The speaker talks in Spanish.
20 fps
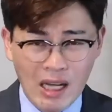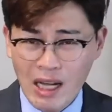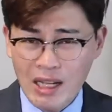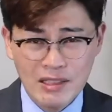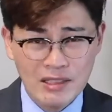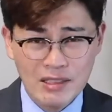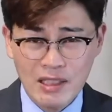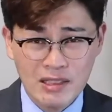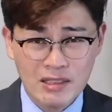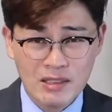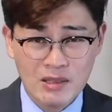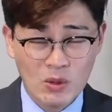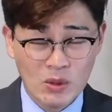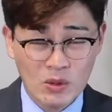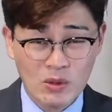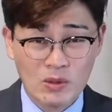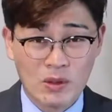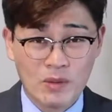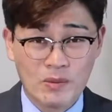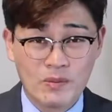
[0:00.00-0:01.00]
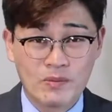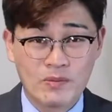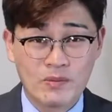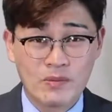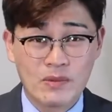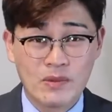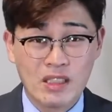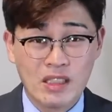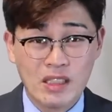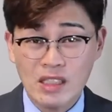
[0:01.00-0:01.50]
haces todo
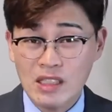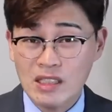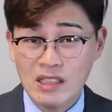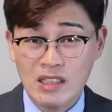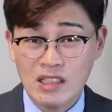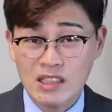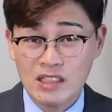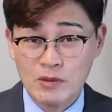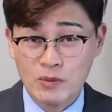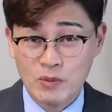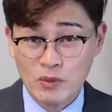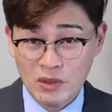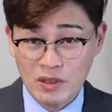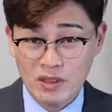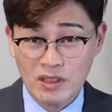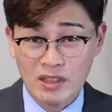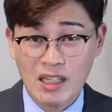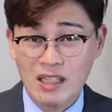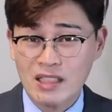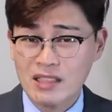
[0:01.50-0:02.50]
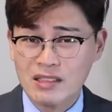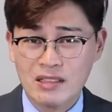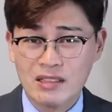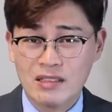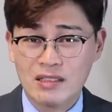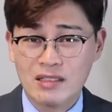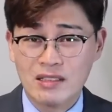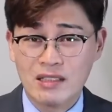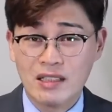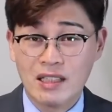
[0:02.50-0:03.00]
y disfrutar
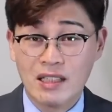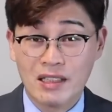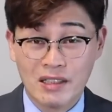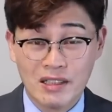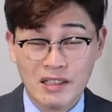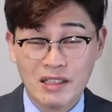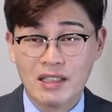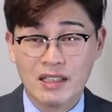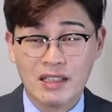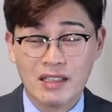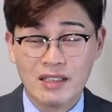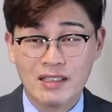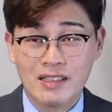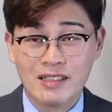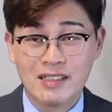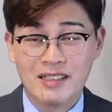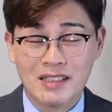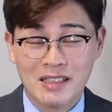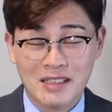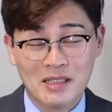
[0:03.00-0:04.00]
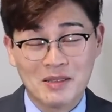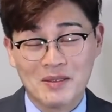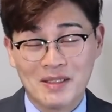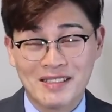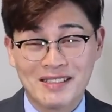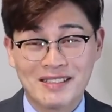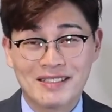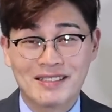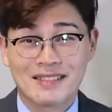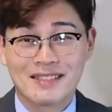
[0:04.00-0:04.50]
el té nada
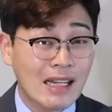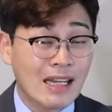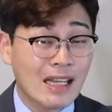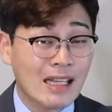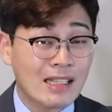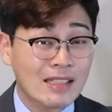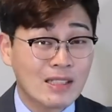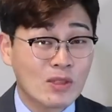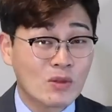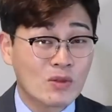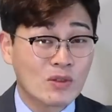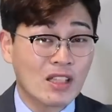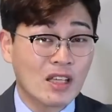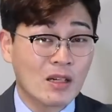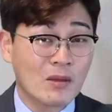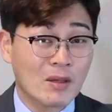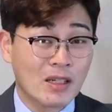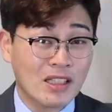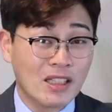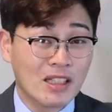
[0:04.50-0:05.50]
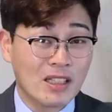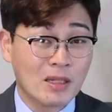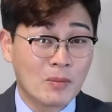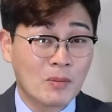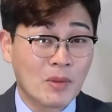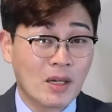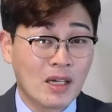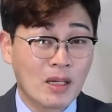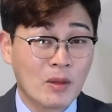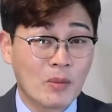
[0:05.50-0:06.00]
más. La segunda manera
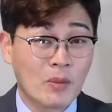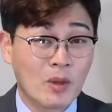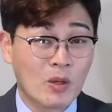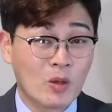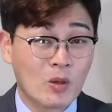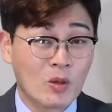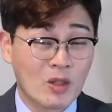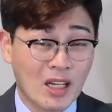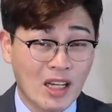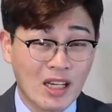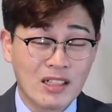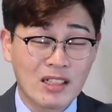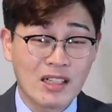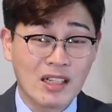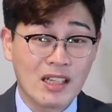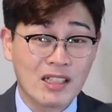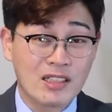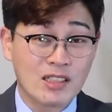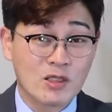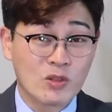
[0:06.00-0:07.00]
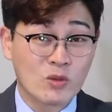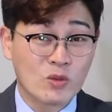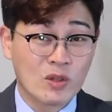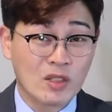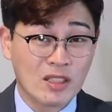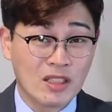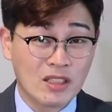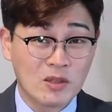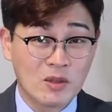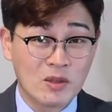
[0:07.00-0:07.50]
para mejorar la
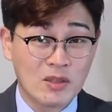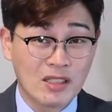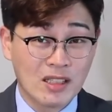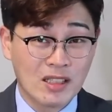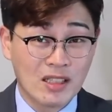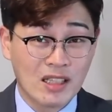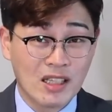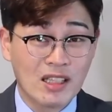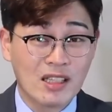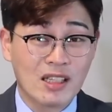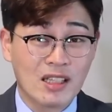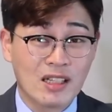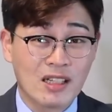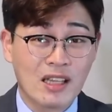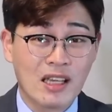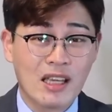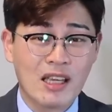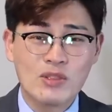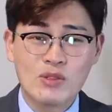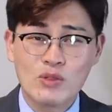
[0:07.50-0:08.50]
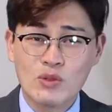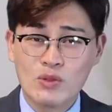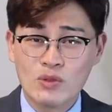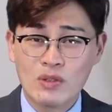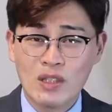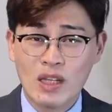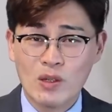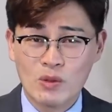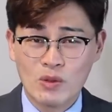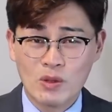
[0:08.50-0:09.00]
circulación sanguínea es
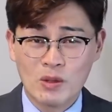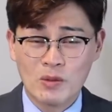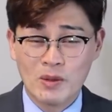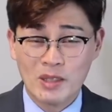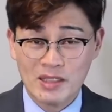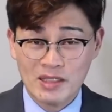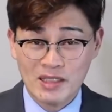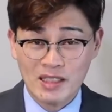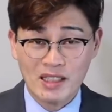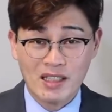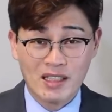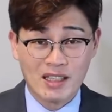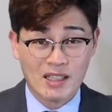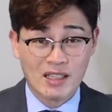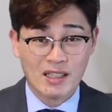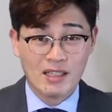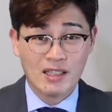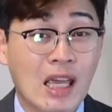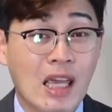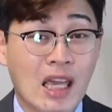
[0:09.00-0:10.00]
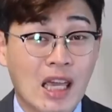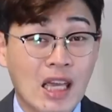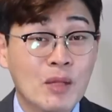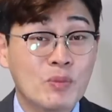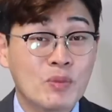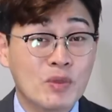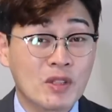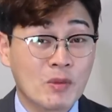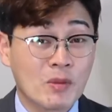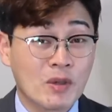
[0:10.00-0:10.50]
un automasaje. El
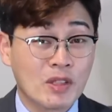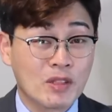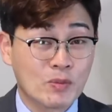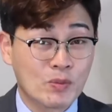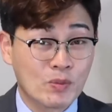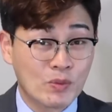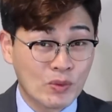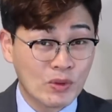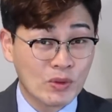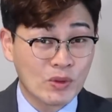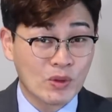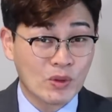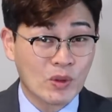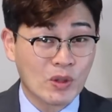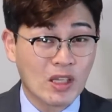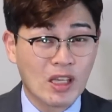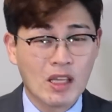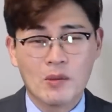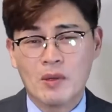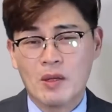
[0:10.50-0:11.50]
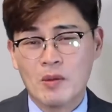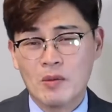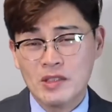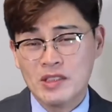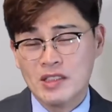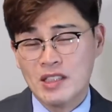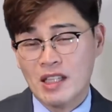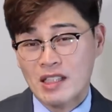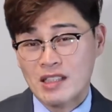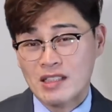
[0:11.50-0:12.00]
primer punto que
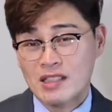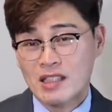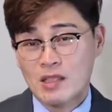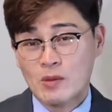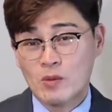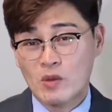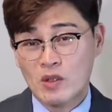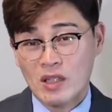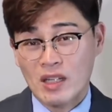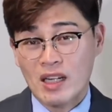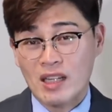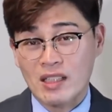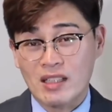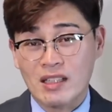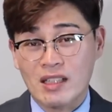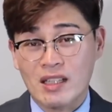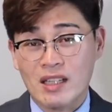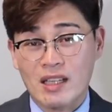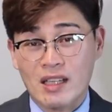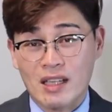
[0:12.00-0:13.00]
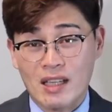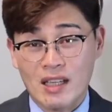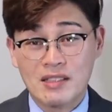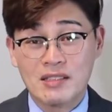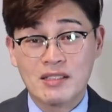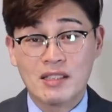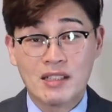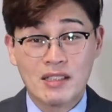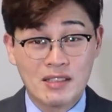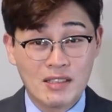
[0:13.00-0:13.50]
vamos a estimular
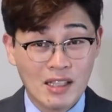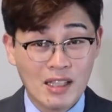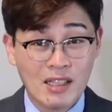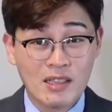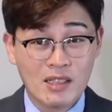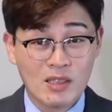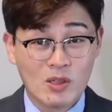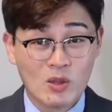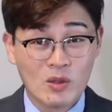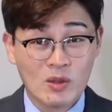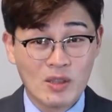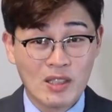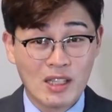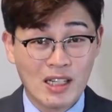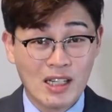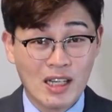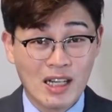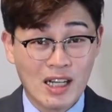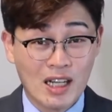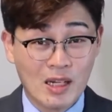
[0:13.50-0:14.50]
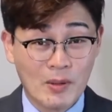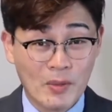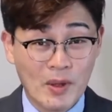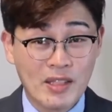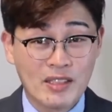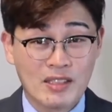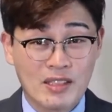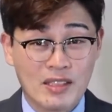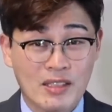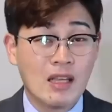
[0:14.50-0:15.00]
es el centro de la
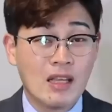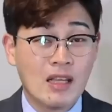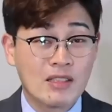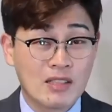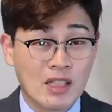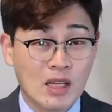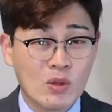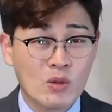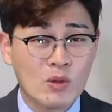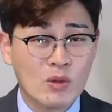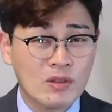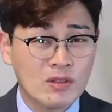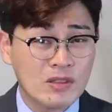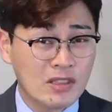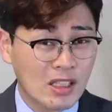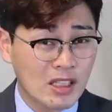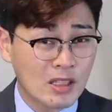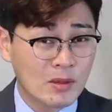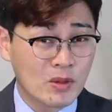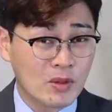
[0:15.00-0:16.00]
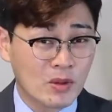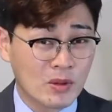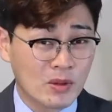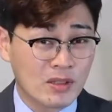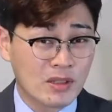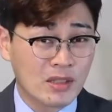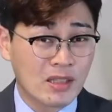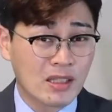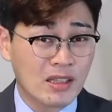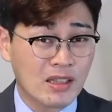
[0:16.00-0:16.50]
cabeza. Según los
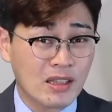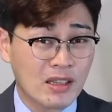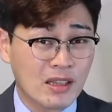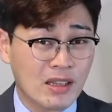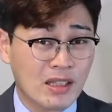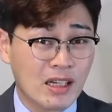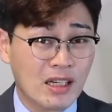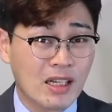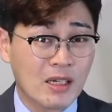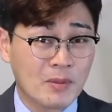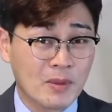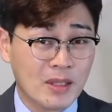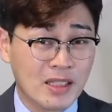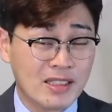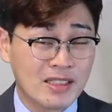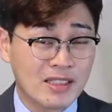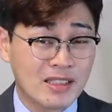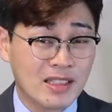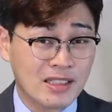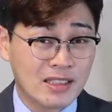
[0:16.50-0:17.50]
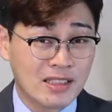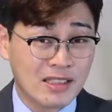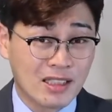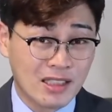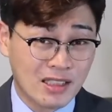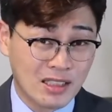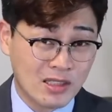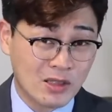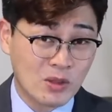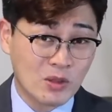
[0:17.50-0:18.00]
libros, de la medicina
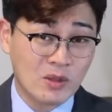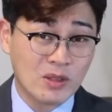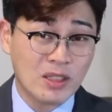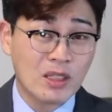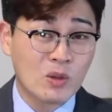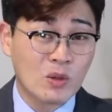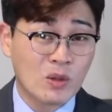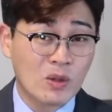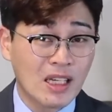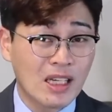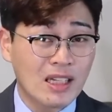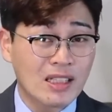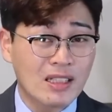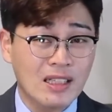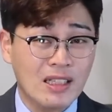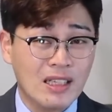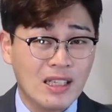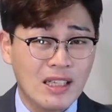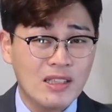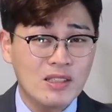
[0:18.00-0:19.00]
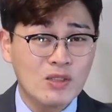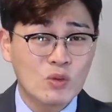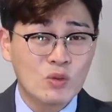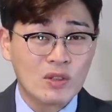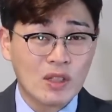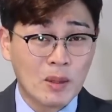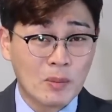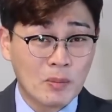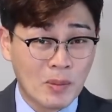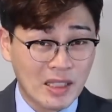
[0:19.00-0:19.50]
tradicional coreana es
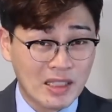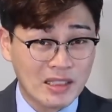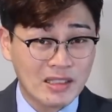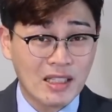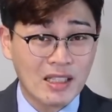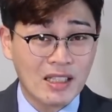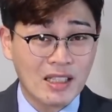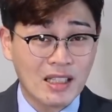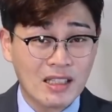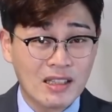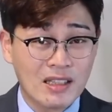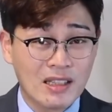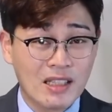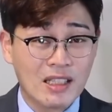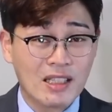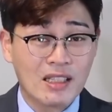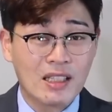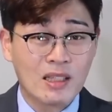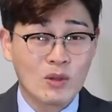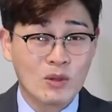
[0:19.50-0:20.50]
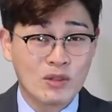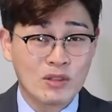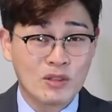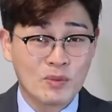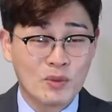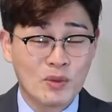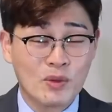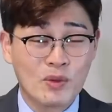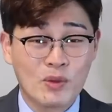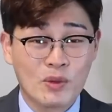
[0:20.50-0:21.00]
una parte que tiene los
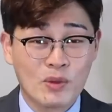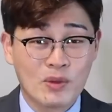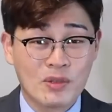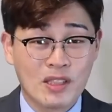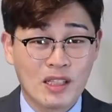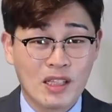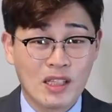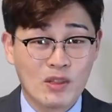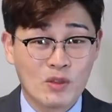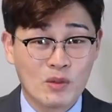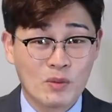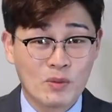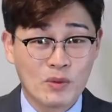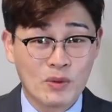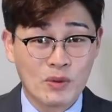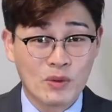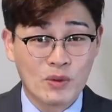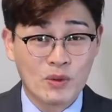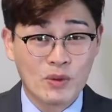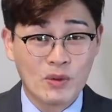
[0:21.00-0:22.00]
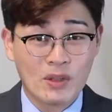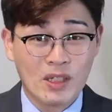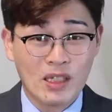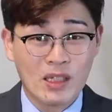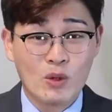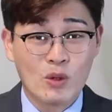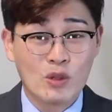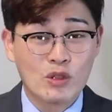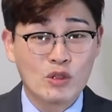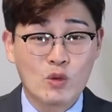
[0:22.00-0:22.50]
puntos de acupuntura,
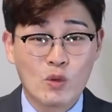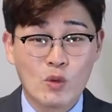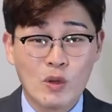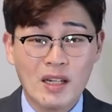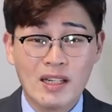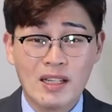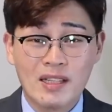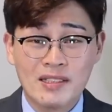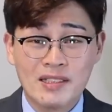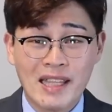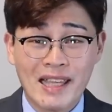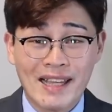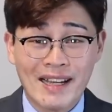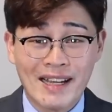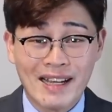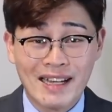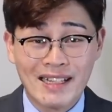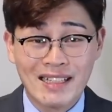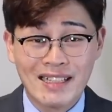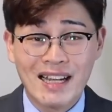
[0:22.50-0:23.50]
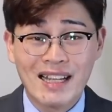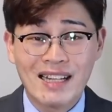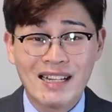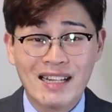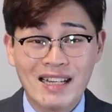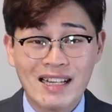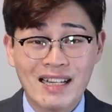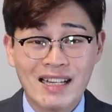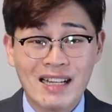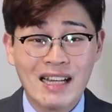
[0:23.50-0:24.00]
los cuales encargan
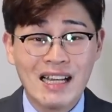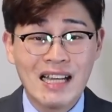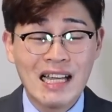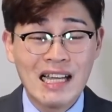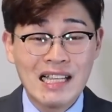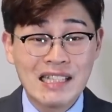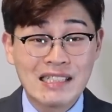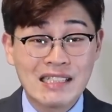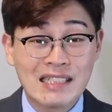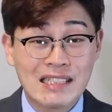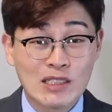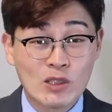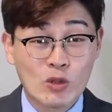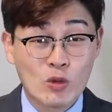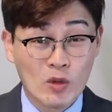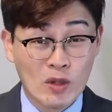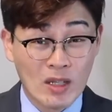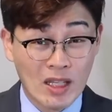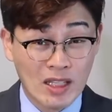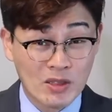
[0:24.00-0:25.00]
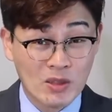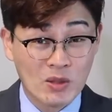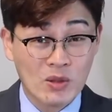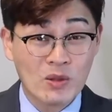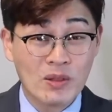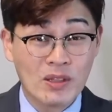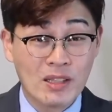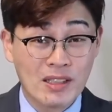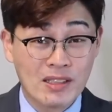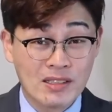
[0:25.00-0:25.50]
la
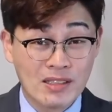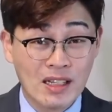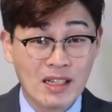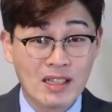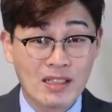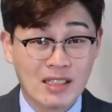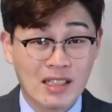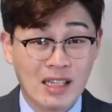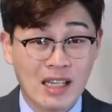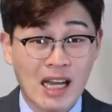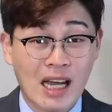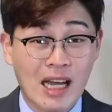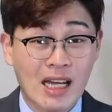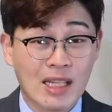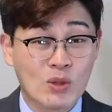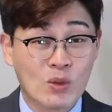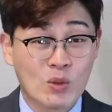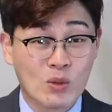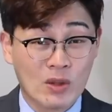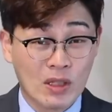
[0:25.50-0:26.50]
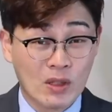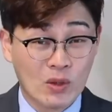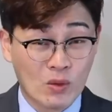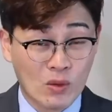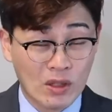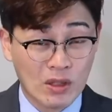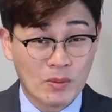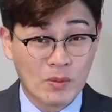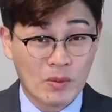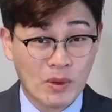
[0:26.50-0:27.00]
circulación de sangre a todo el
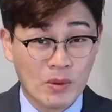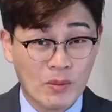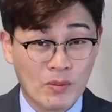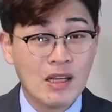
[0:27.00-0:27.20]
cuerpo.